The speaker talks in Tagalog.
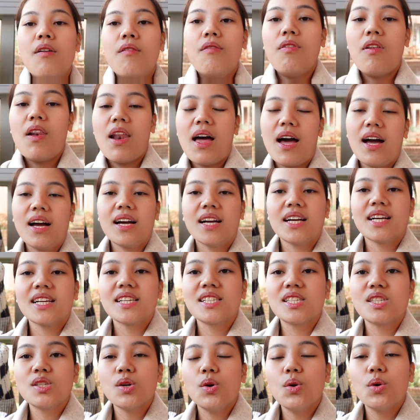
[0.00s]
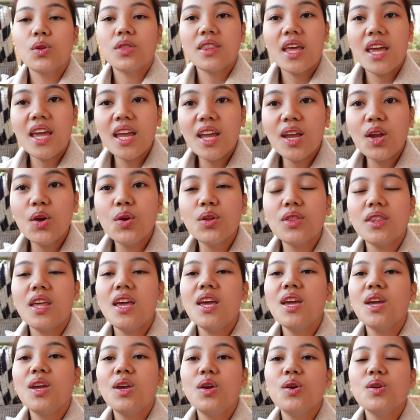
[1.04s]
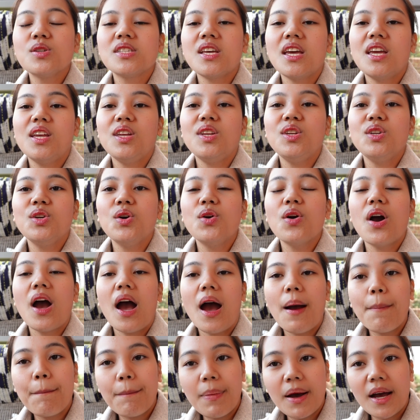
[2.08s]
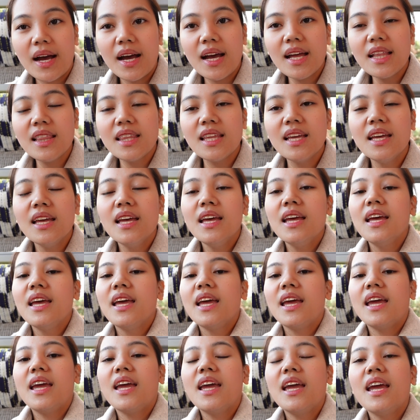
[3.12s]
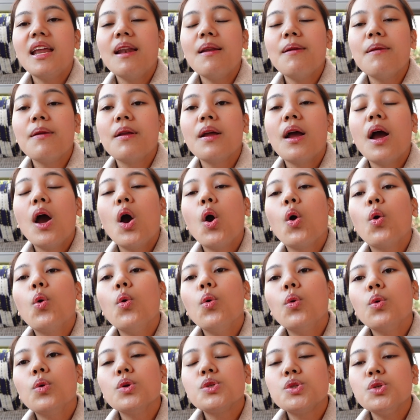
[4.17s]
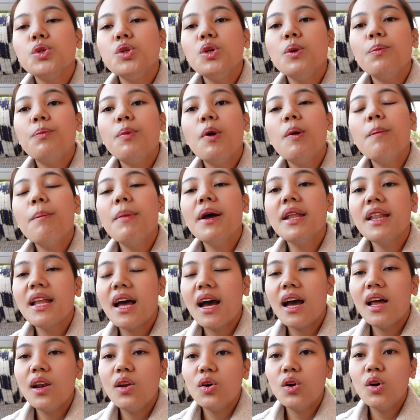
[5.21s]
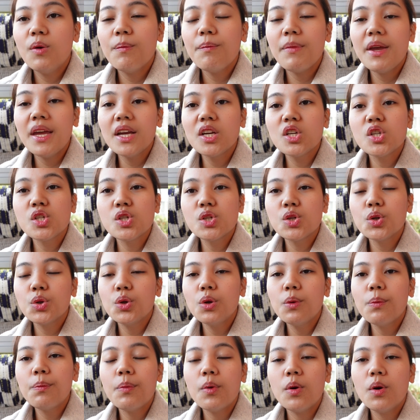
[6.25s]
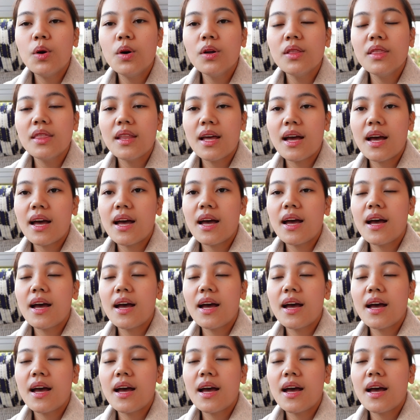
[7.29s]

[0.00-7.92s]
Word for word: vlog. So, thank you, thank you sa inyong apat. And, kung gusto nyo pong manalo, make sure po na